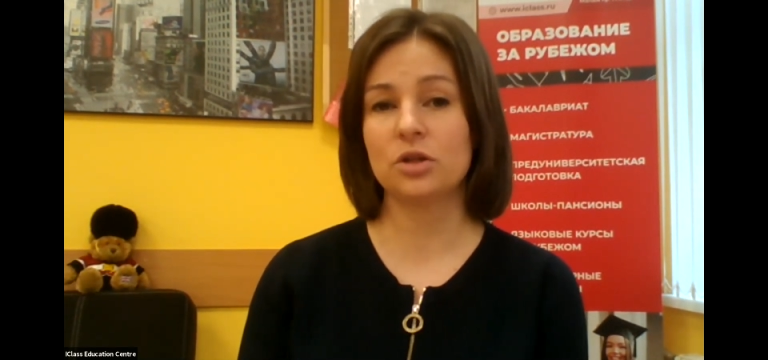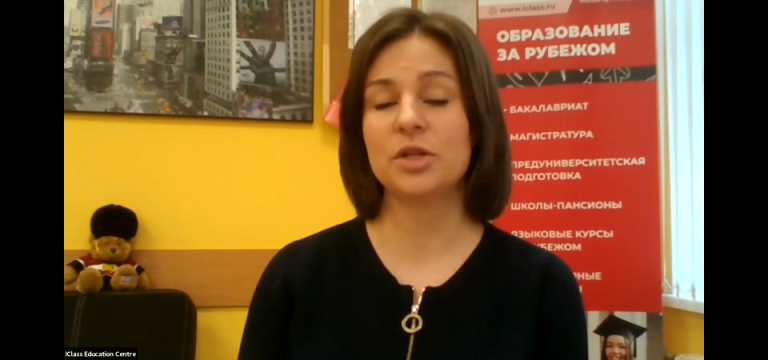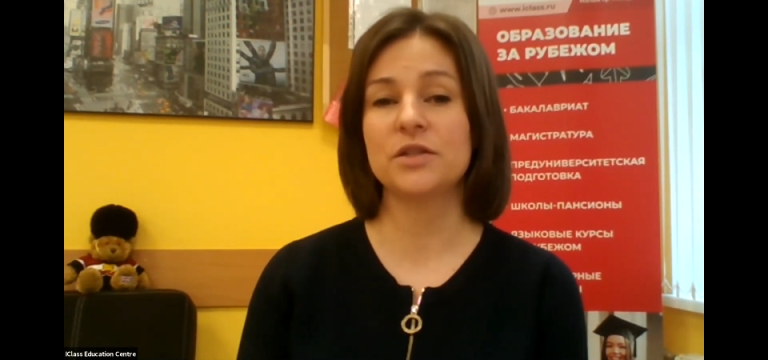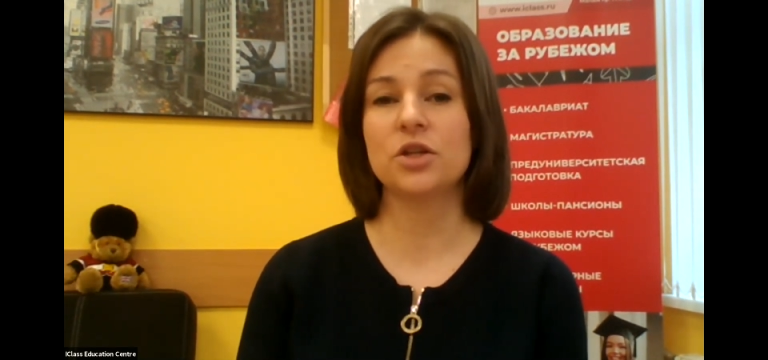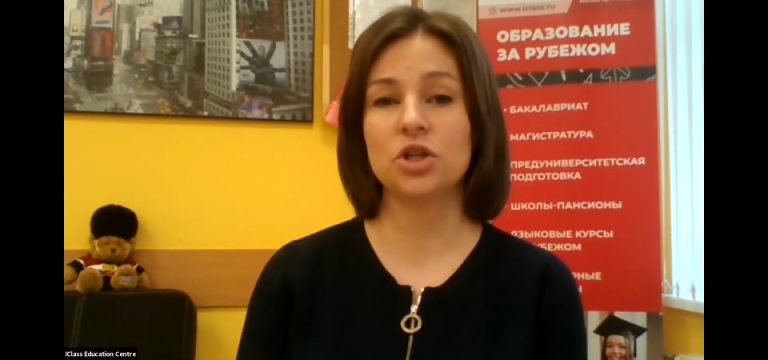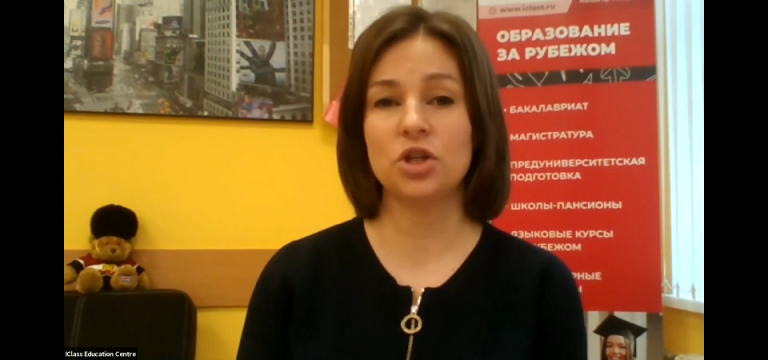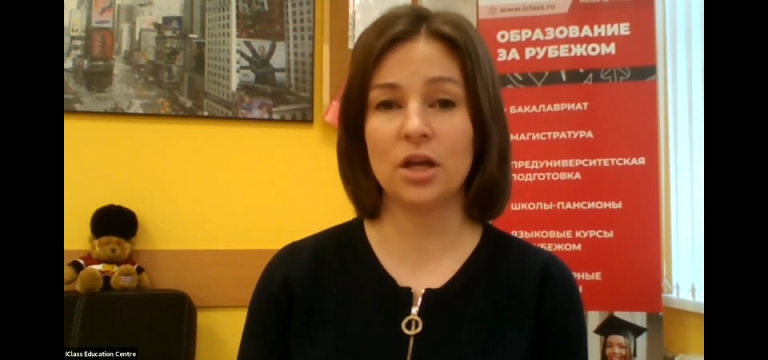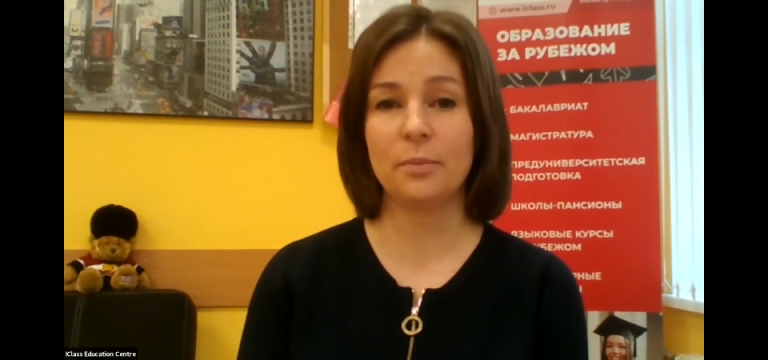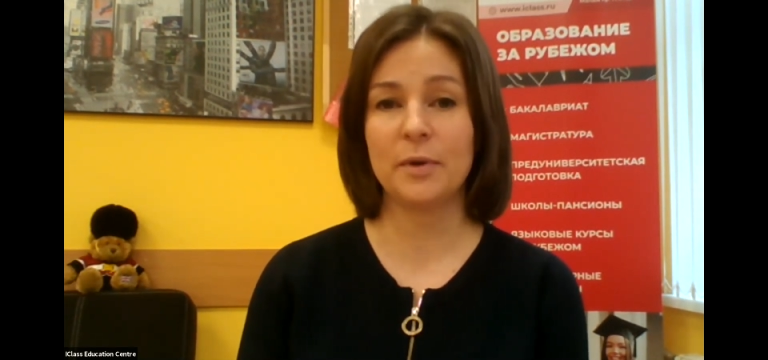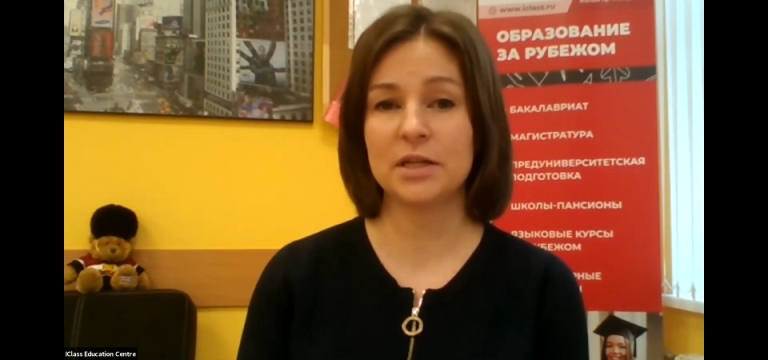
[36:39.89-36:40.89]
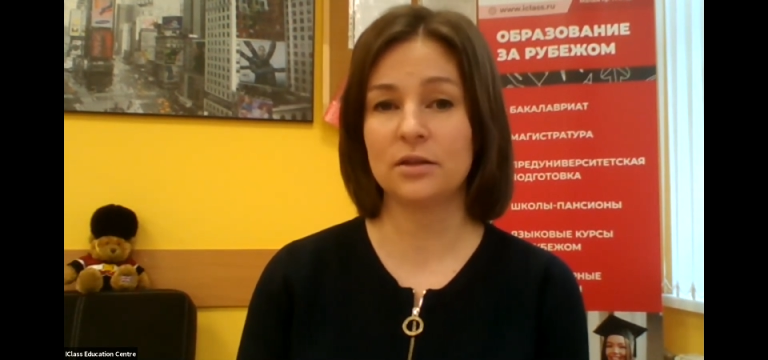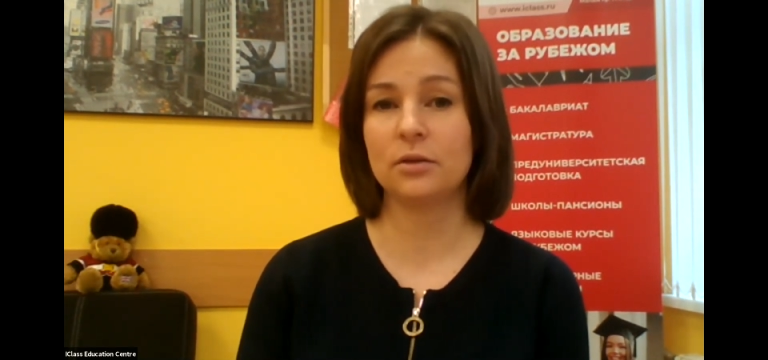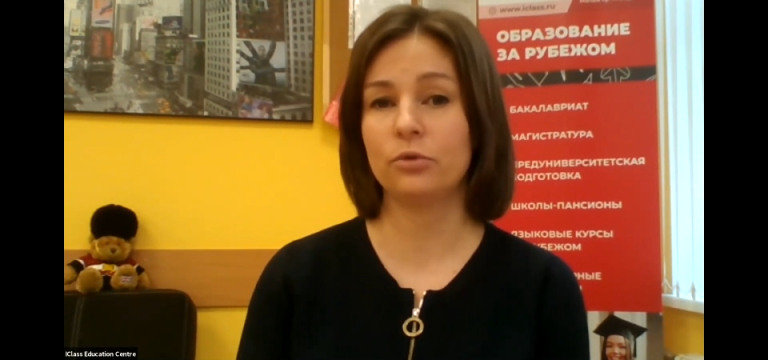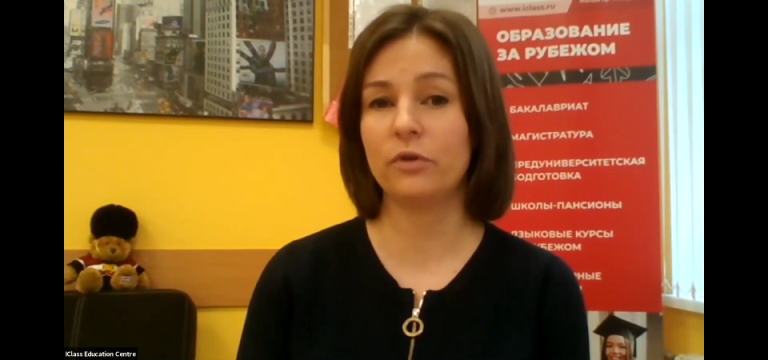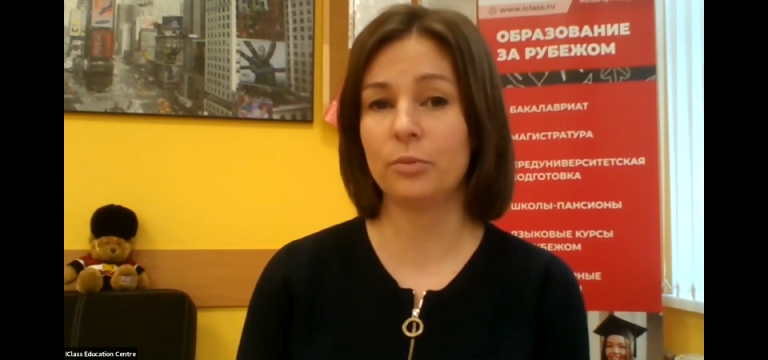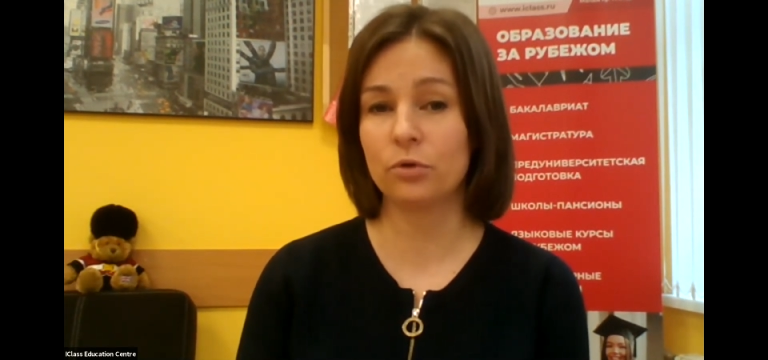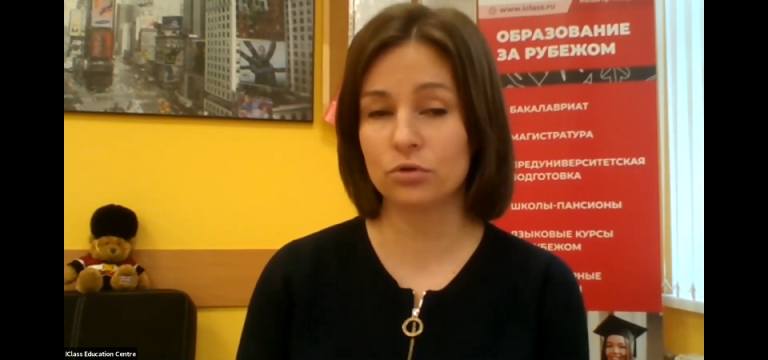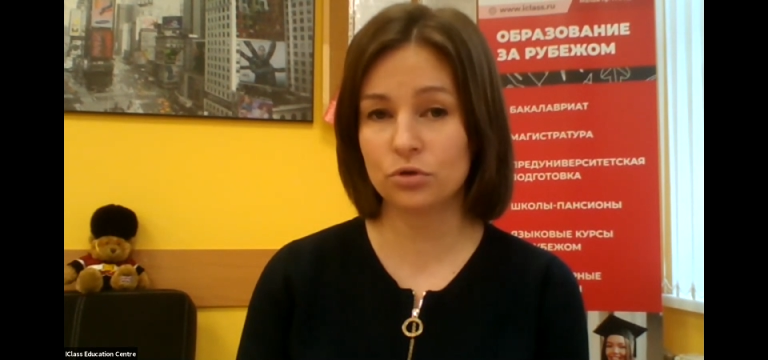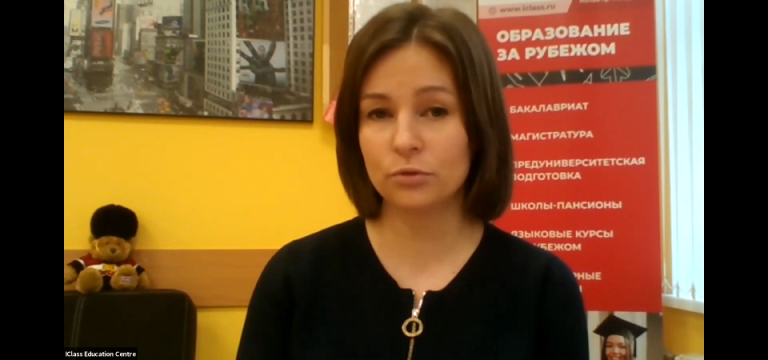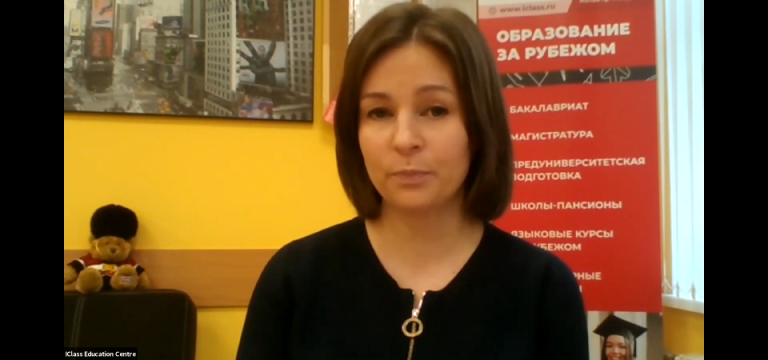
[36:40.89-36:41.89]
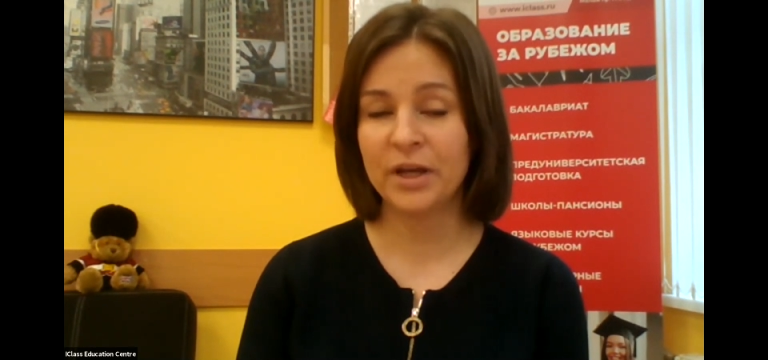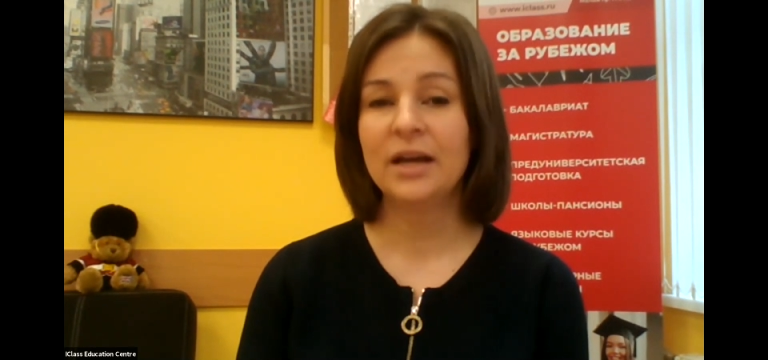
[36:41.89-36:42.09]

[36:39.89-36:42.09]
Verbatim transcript: написать сочинение по заданному вопросу.